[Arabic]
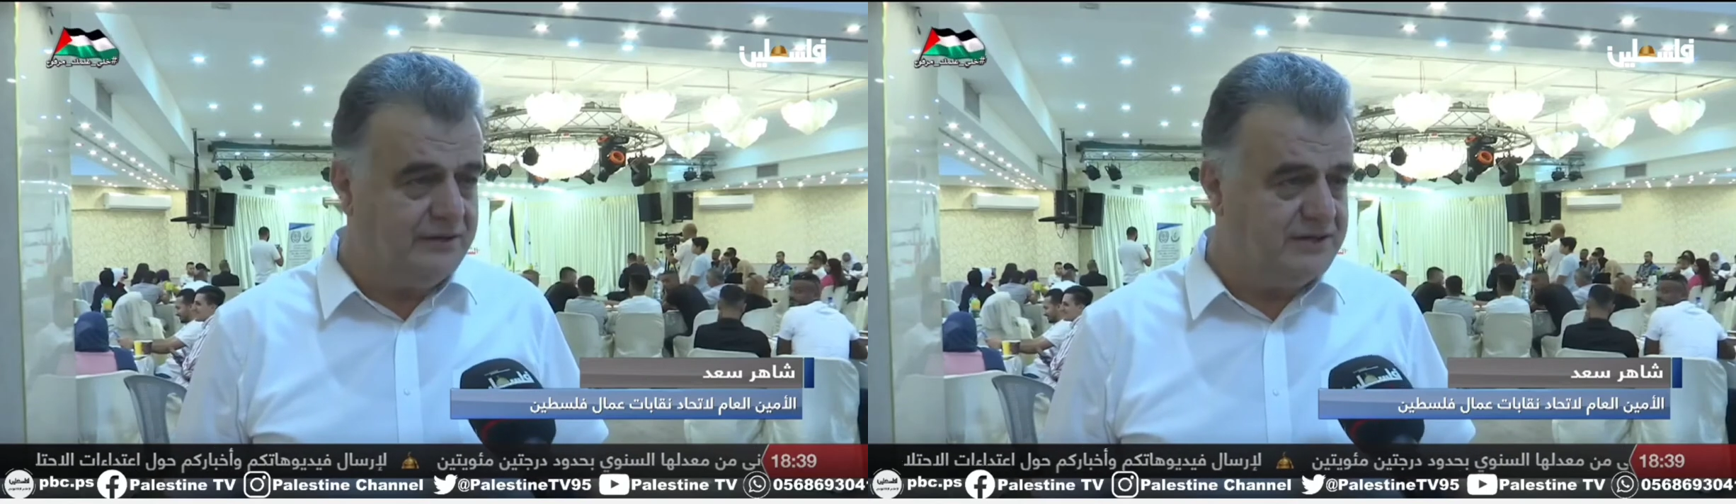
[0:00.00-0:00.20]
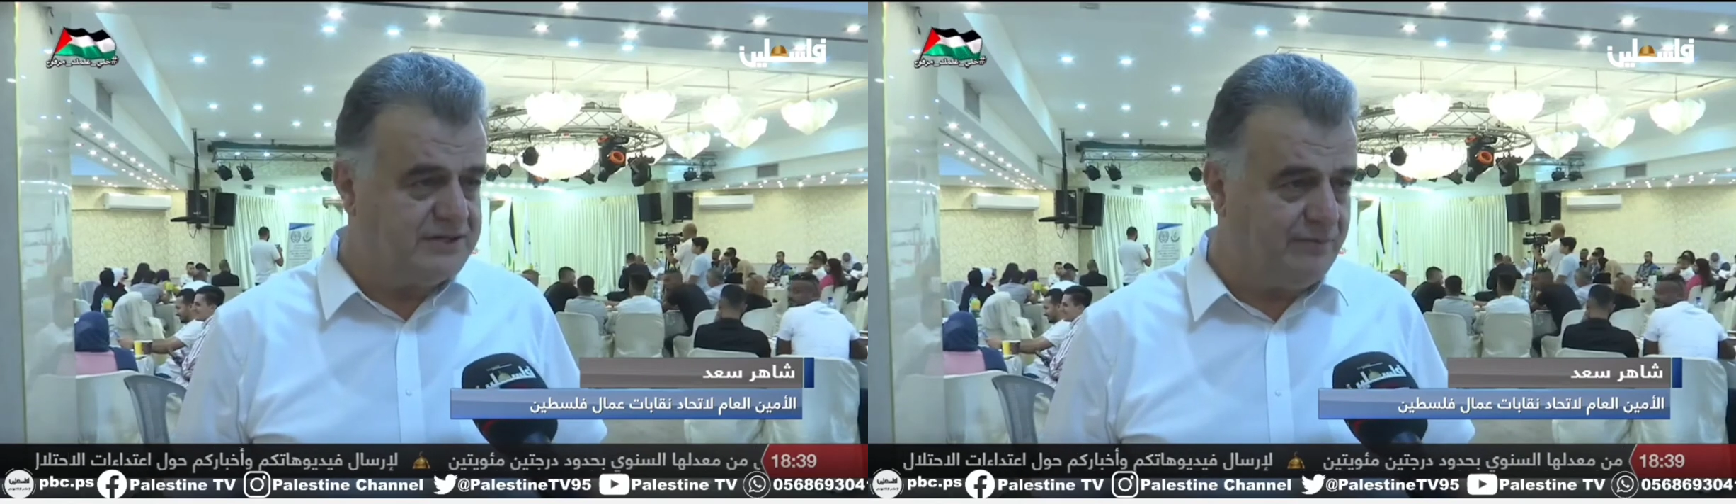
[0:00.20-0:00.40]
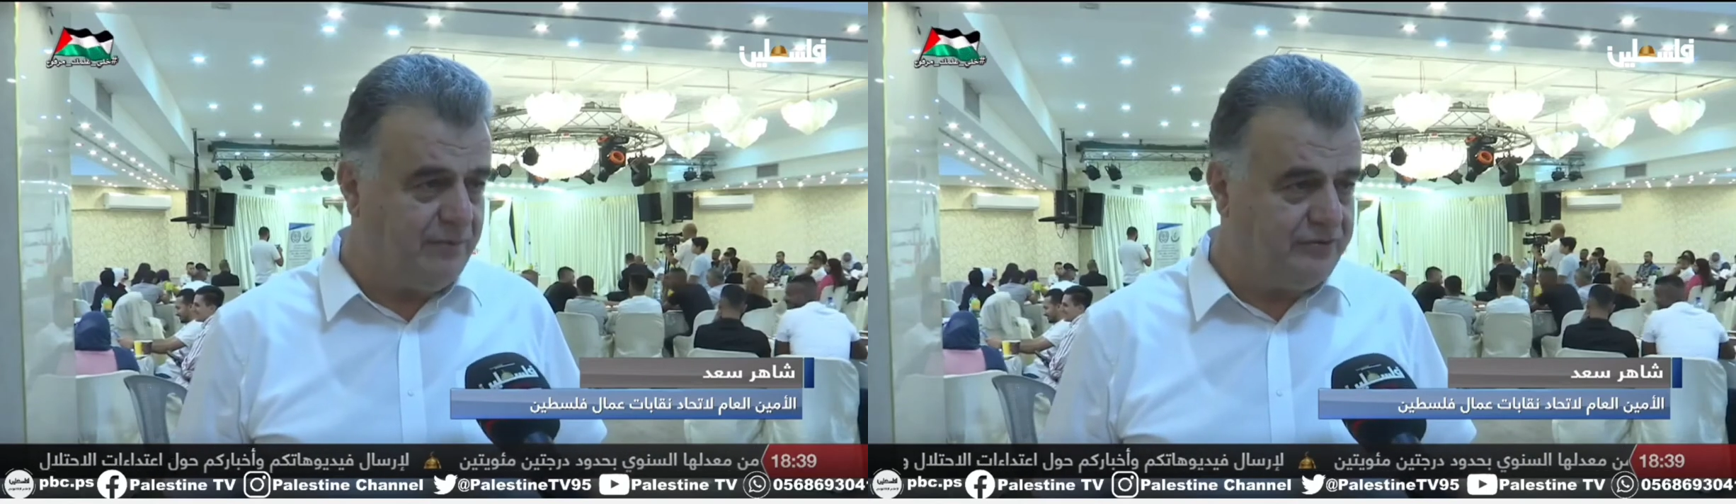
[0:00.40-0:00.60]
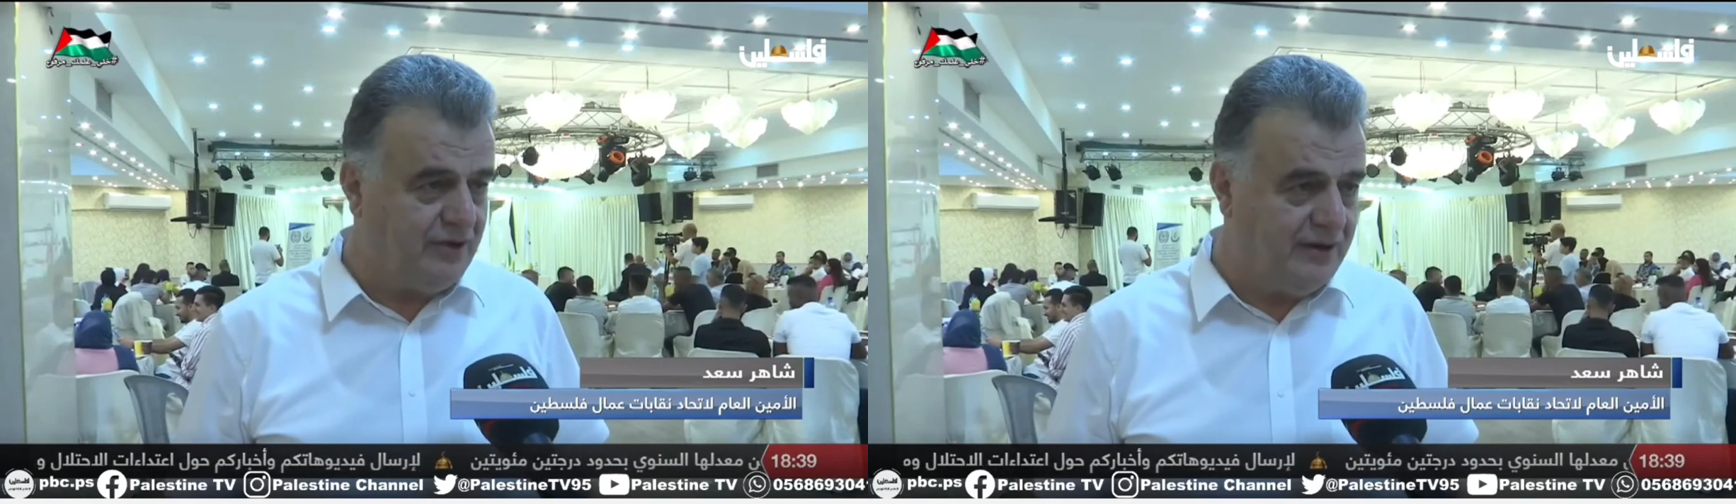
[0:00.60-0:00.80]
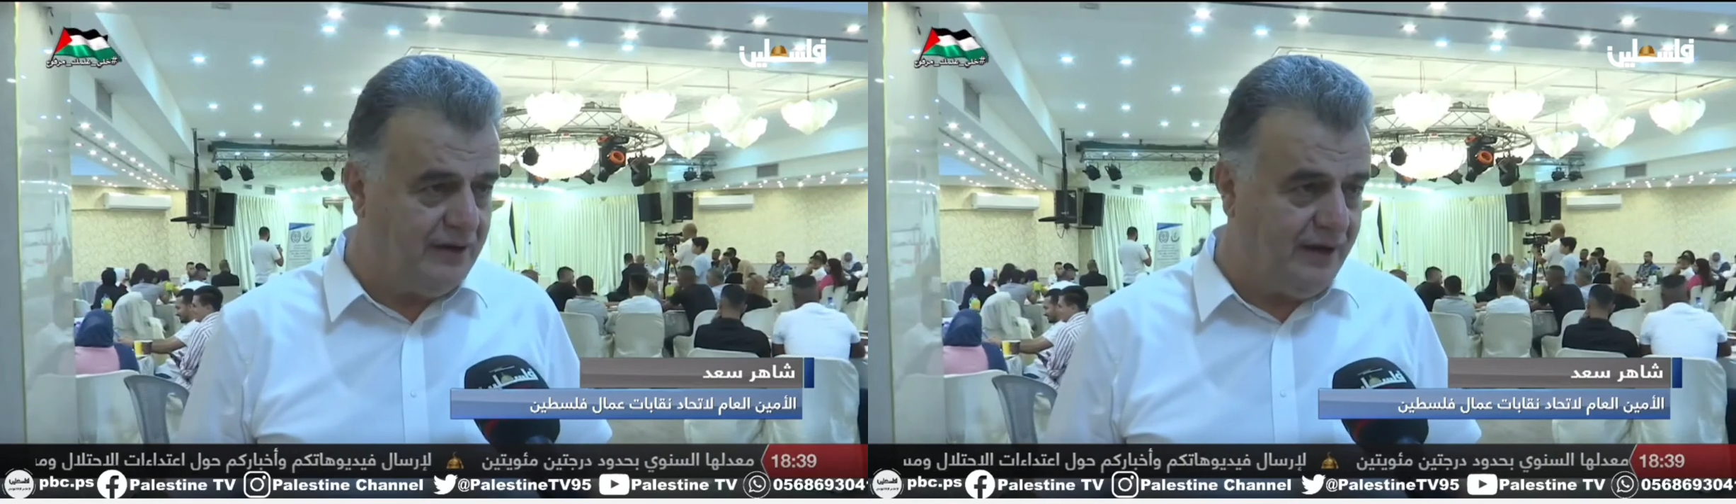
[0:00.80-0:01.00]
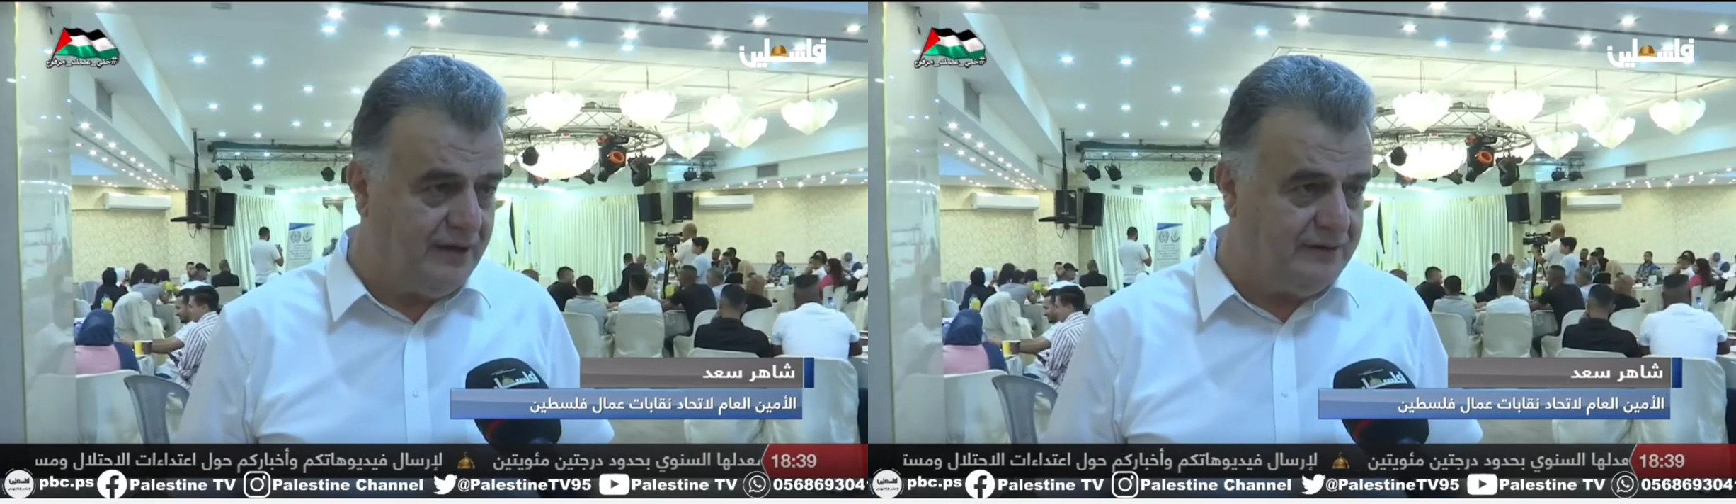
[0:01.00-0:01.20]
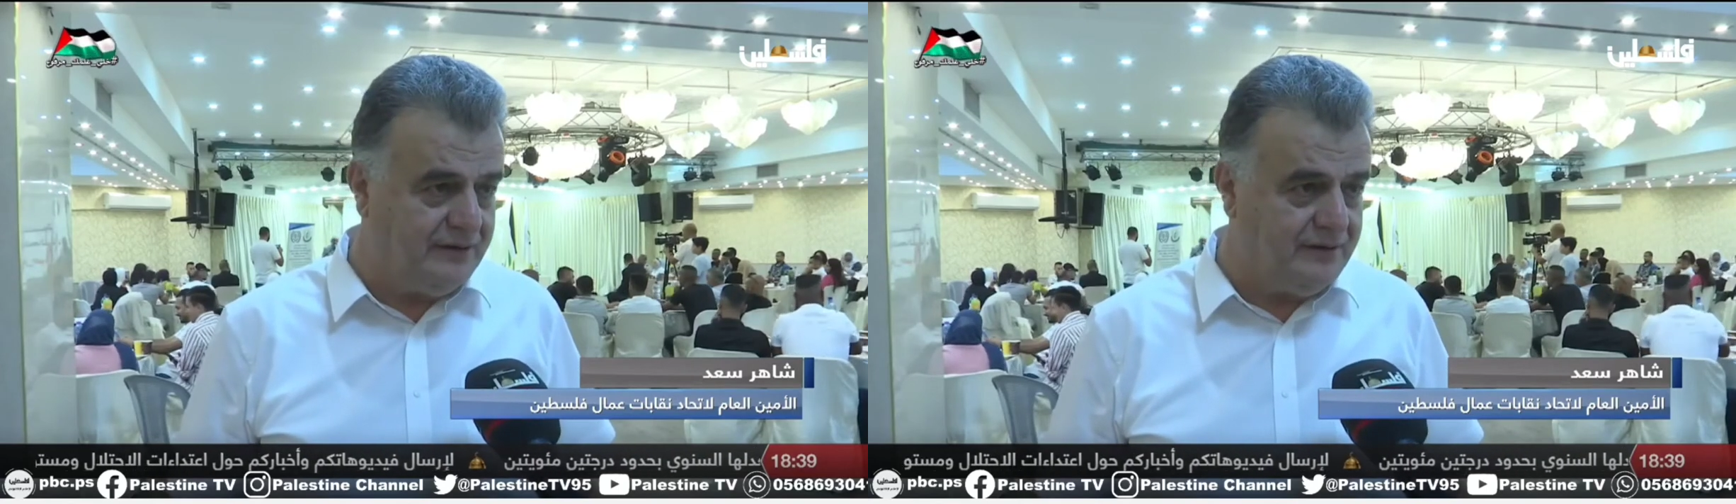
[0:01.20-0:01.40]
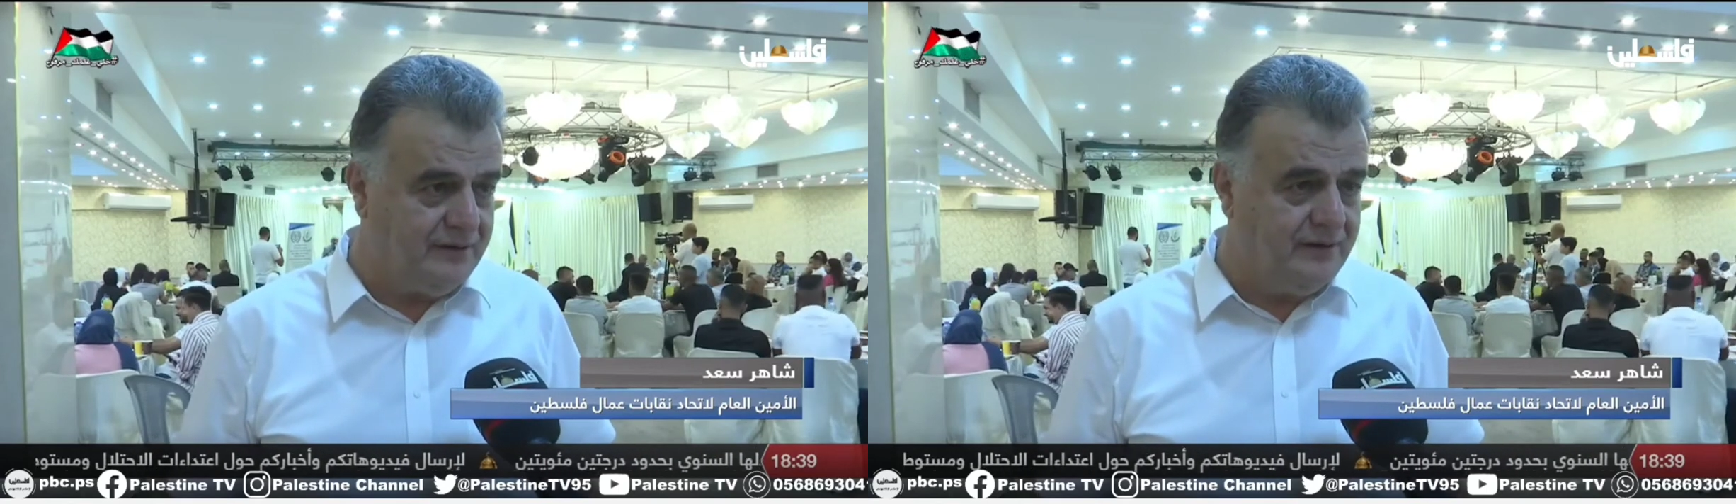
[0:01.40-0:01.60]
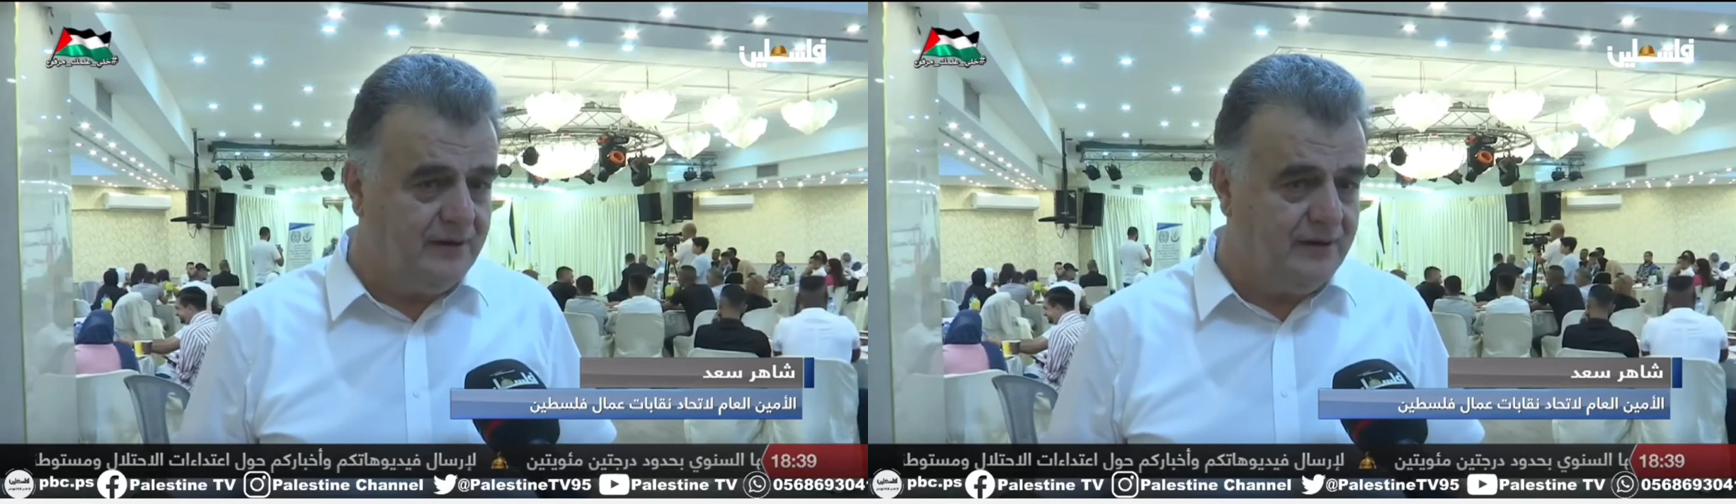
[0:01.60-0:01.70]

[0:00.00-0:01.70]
نسب بطاله عاليه